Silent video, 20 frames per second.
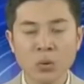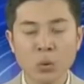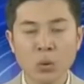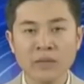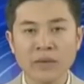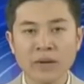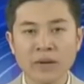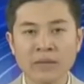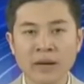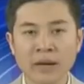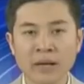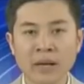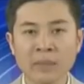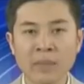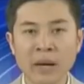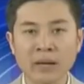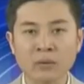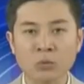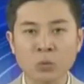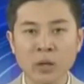Thưa quý vị và các
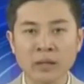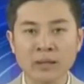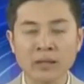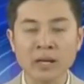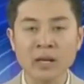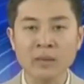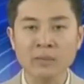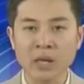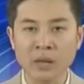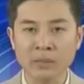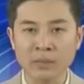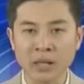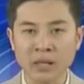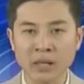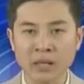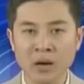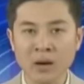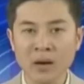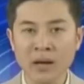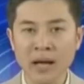bạn, toàn tỉnh Lâm Đồng
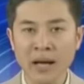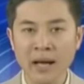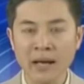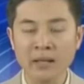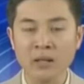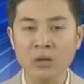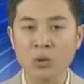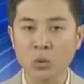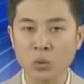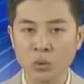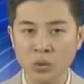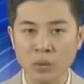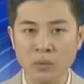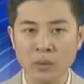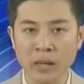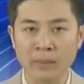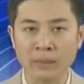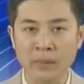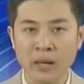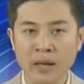hiện có hai khu
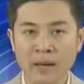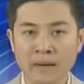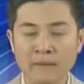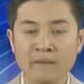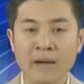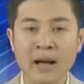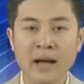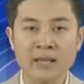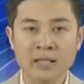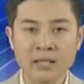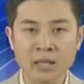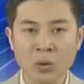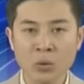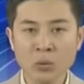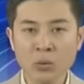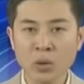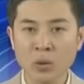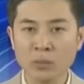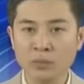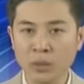công nghiệp và
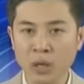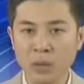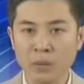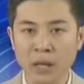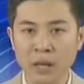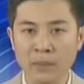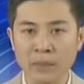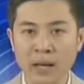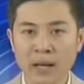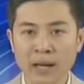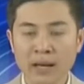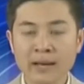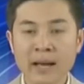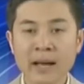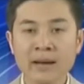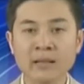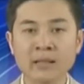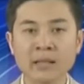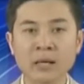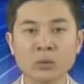6 cụm công nghiệp
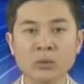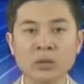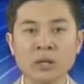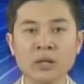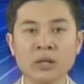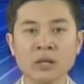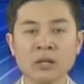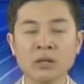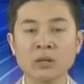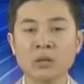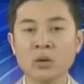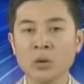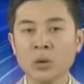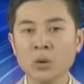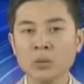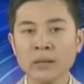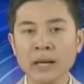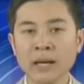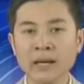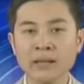đang được đầu tư thu
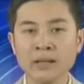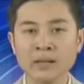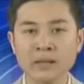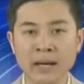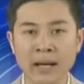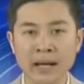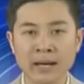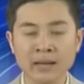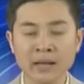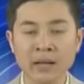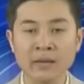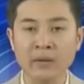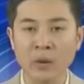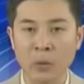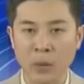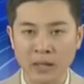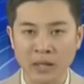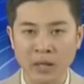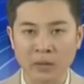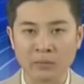hút các dự án đi
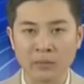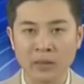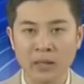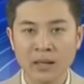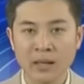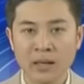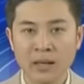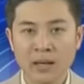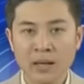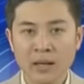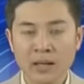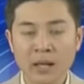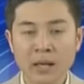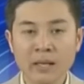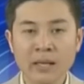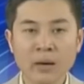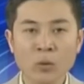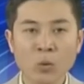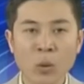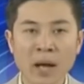vào hoạt động.
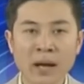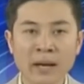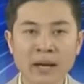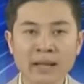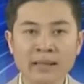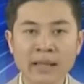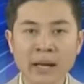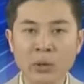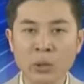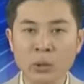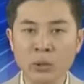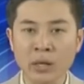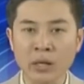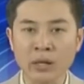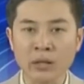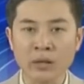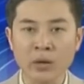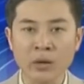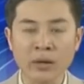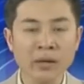Thời gian qua để tạo điều
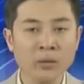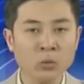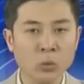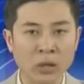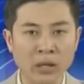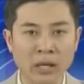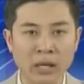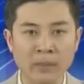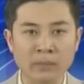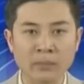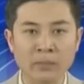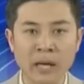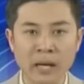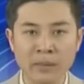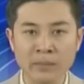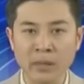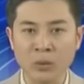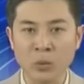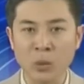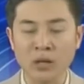kiện cho các doanh nghiệp
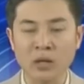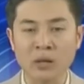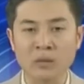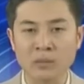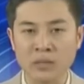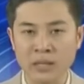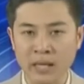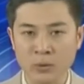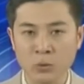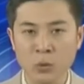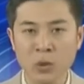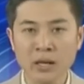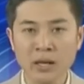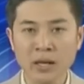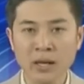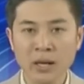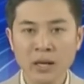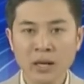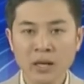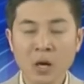đẩy mạnh hoạt động sản xuất,
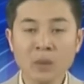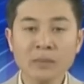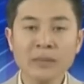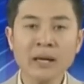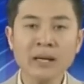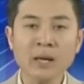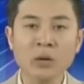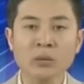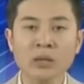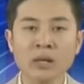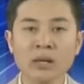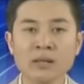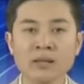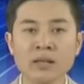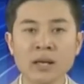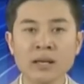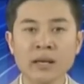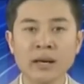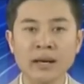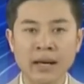công tác đầu tư
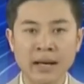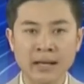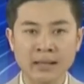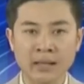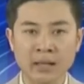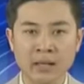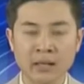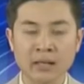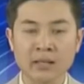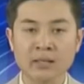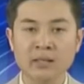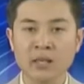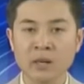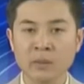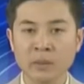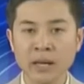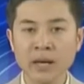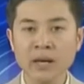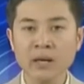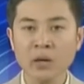xây dựng hạ tầng
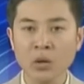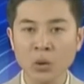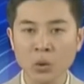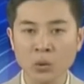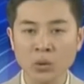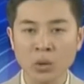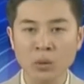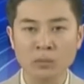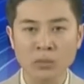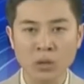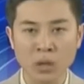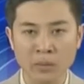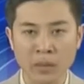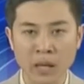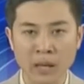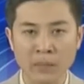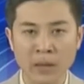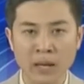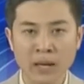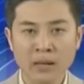trong các khu cụm công
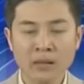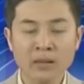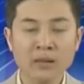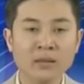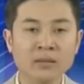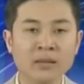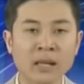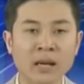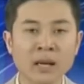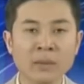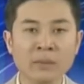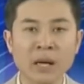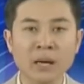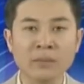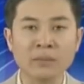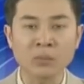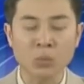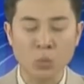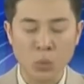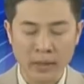nghiệp được tỉnh Lâm
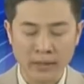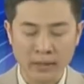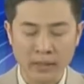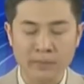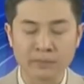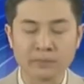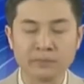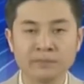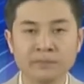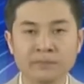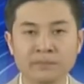Đồng quan tâm.